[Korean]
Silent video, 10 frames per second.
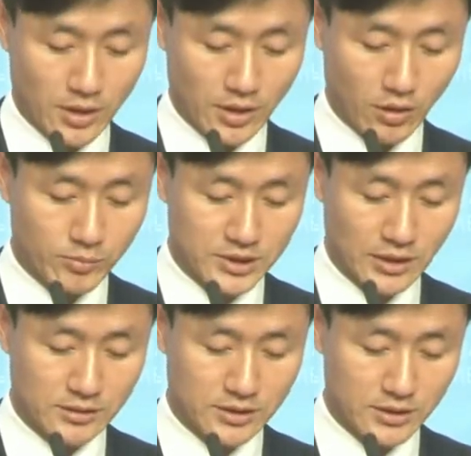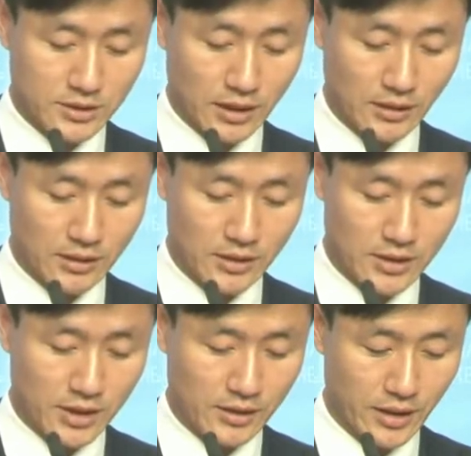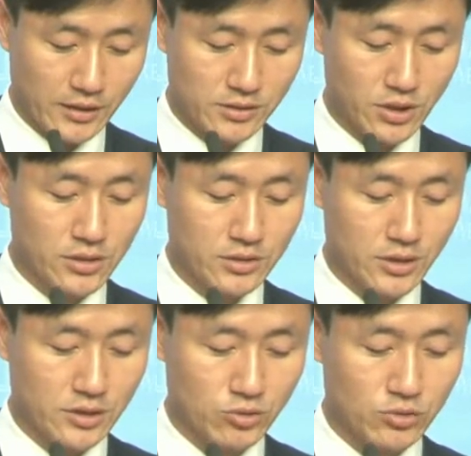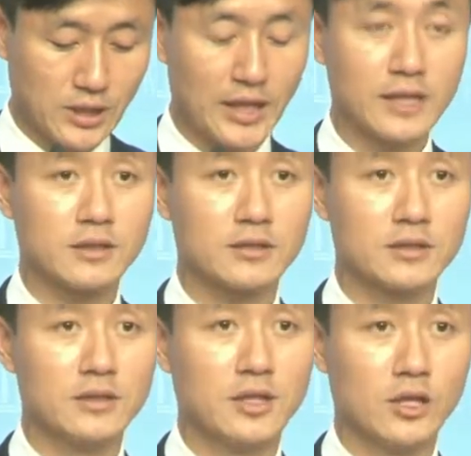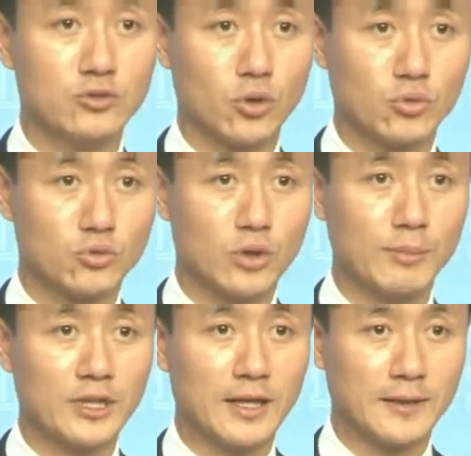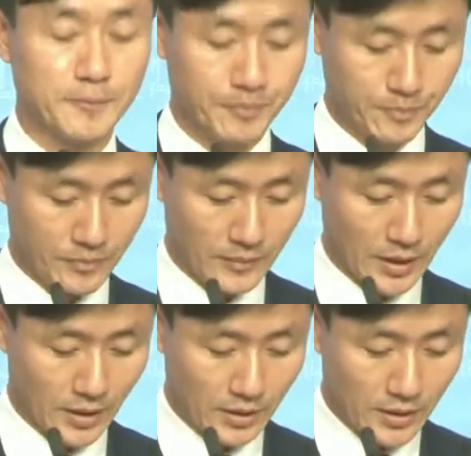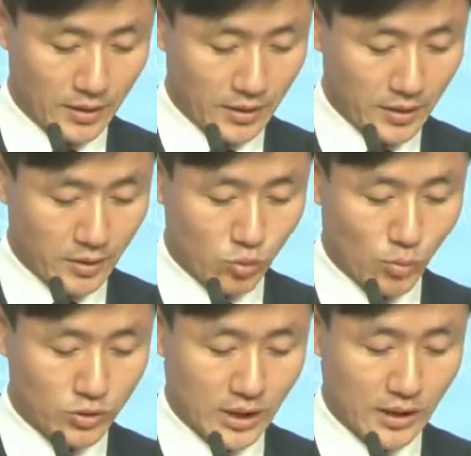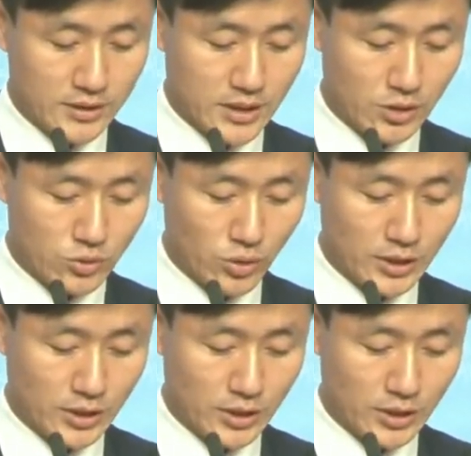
검찰은 즉각 이에 대해 철저히 수사할 것을 촉구합니다. 무엇보다 최초